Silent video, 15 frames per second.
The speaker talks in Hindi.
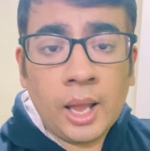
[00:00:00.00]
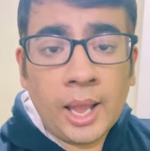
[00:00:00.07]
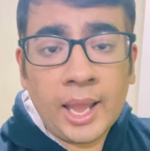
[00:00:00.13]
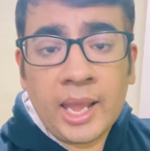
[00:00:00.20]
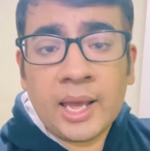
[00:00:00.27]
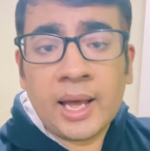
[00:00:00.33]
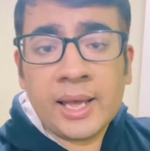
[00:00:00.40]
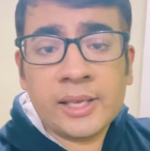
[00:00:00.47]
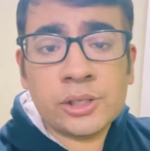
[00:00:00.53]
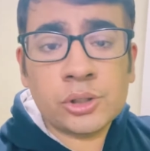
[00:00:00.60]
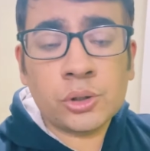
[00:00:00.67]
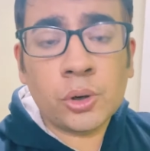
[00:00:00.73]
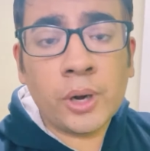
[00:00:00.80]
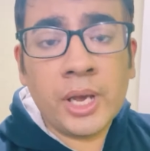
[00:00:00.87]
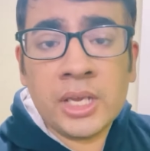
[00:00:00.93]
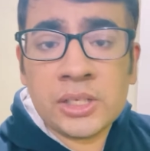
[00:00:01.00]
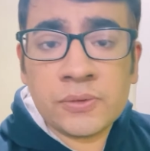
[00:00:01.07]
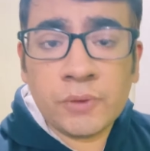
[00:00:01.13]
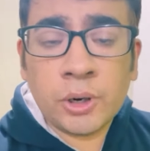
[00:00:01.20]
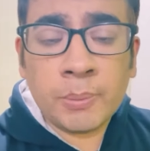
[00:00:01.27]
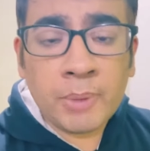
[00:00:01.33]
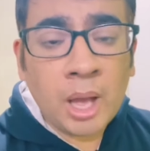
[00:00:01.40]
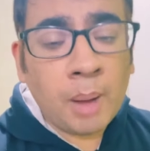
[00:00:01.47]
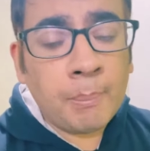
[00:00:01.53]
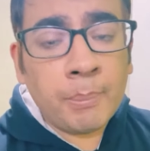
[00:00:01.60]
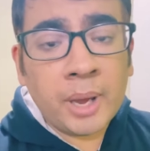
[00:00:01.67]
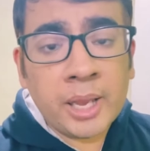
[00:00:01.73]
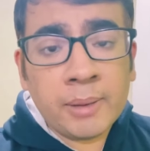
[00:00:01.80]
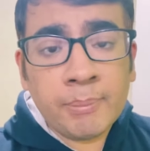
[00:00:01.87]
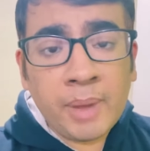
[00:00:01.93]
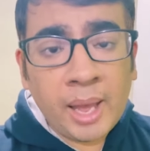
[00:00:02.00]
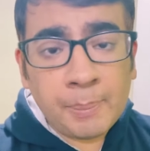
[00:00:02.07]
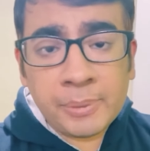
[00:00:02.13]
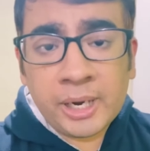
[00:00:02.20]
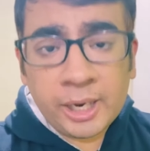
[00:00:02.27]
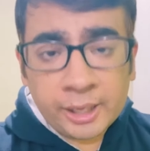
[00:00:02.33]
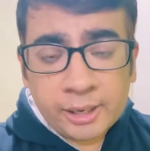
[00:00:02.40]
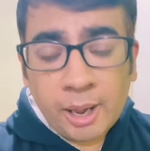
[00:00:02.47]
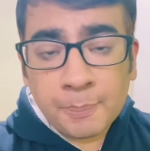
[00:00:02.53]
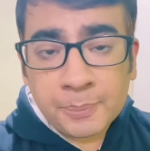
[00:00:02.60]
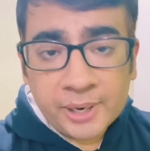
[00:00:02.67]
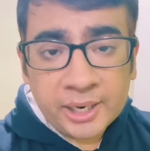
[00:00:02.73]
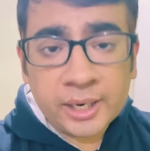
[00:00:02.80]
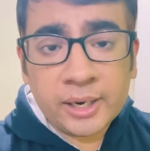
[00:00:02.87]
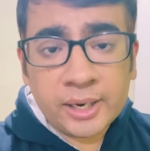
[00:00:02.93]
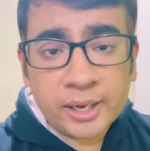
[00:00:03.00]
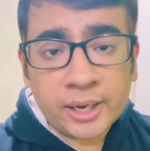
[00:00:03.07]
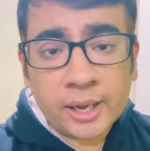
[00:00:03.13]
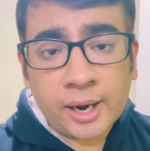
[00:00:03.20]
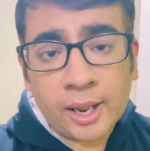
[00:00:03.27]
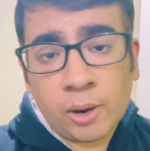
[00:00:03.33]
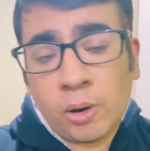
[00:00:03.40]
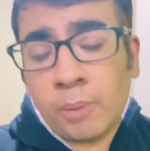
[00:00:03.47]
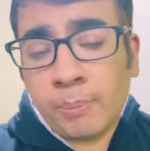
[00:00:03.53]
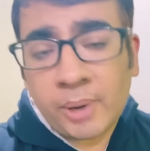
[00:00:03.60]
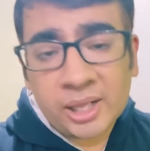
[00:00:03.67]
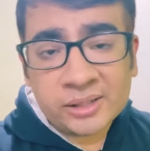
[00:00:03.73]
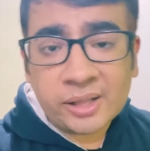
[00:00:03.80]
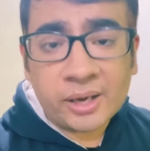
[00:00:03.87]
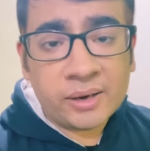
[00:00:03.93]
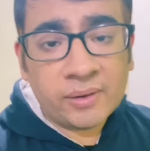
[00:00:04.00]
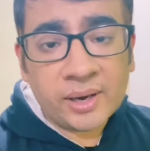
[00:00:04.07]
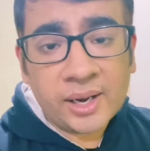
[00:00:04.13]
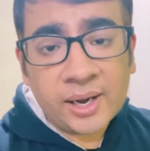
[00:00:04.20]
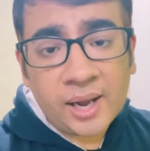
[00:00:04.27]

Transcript: हे hey गाइस तो इस वीडियो में हम भाई मैं अपडेट आपके लिए लेकर आया हूँ हम बात करने वाले हैं